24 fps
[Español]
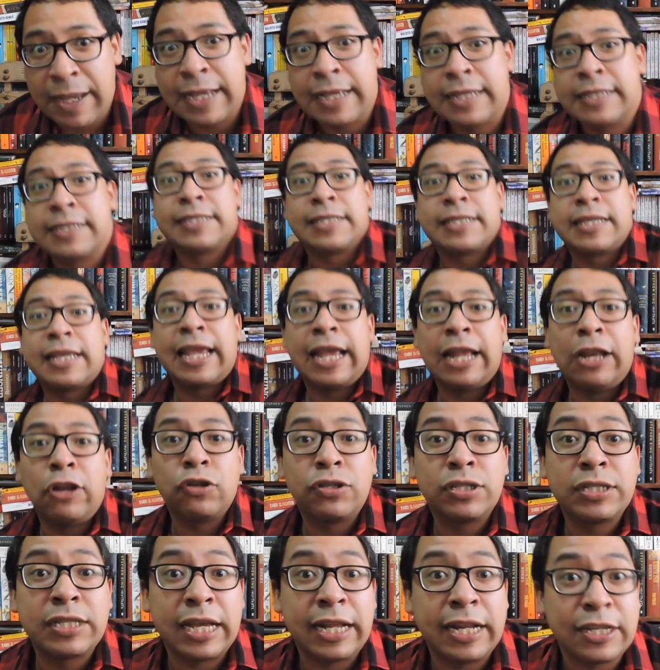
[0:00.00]
vez que
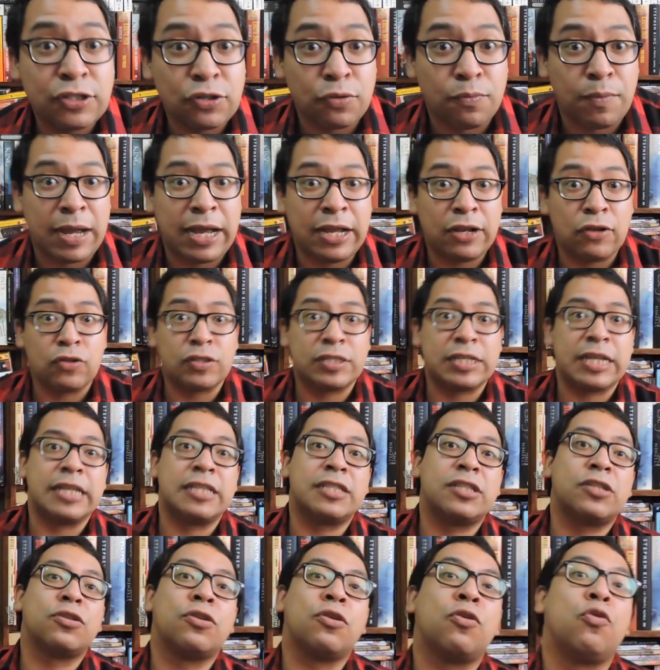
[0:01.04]
los seres humanos
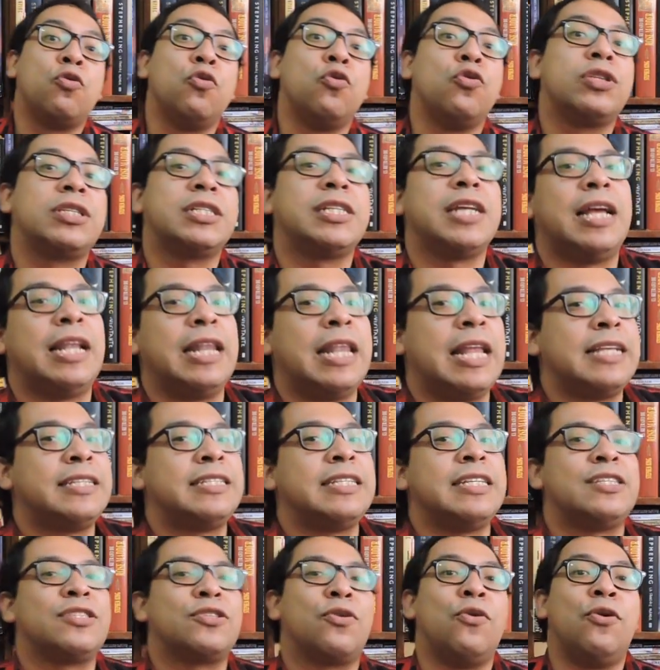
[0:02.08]
escuchan
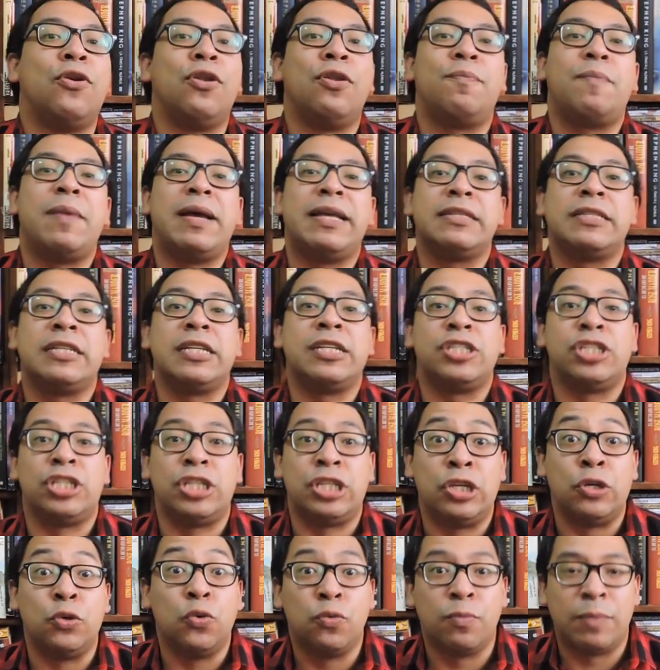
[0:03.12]
las disculpas de
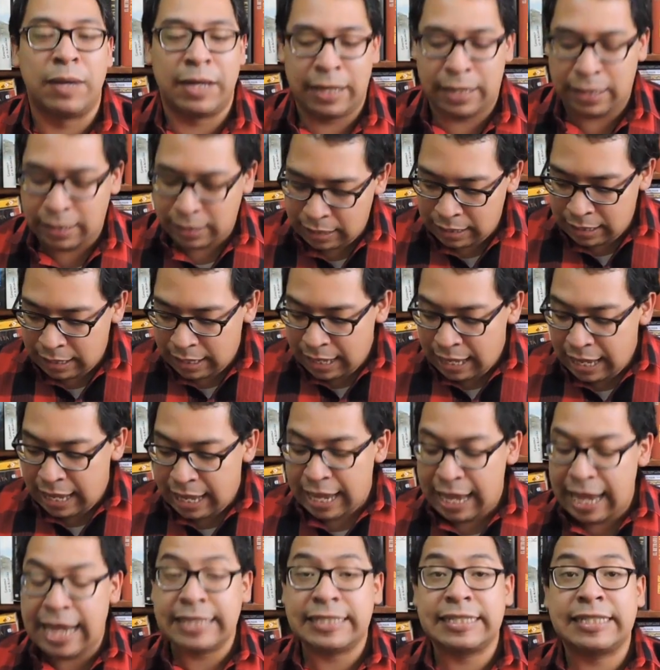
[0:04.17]
Yuma,
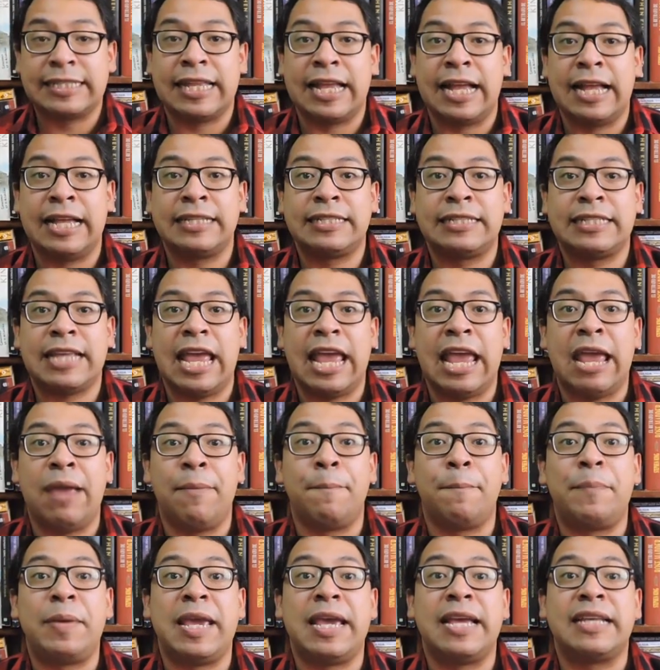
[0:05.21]
estas
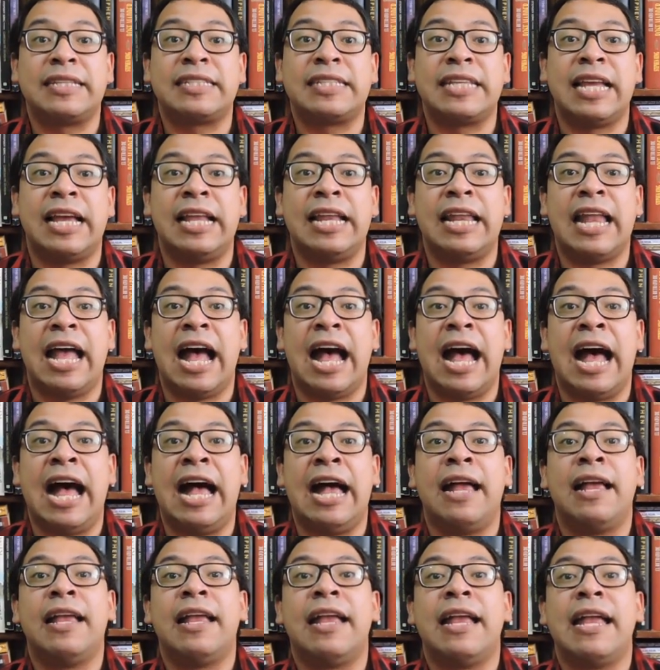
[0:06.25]
empiezan
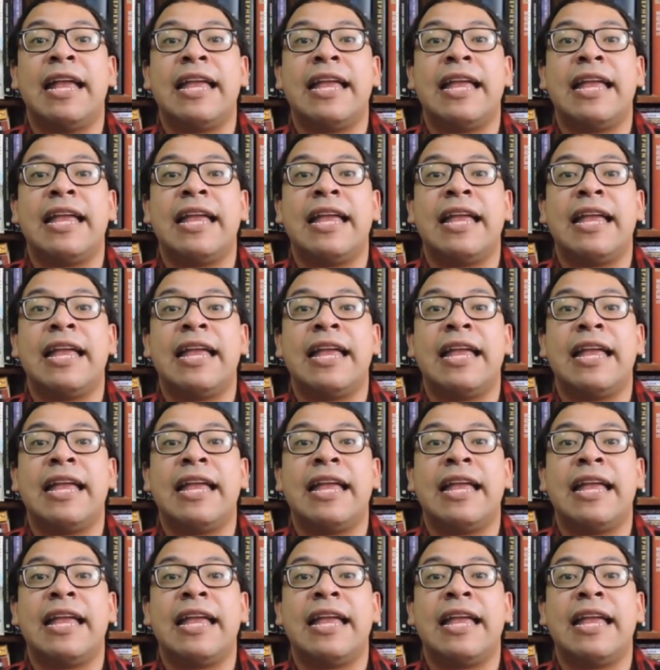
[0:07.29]
a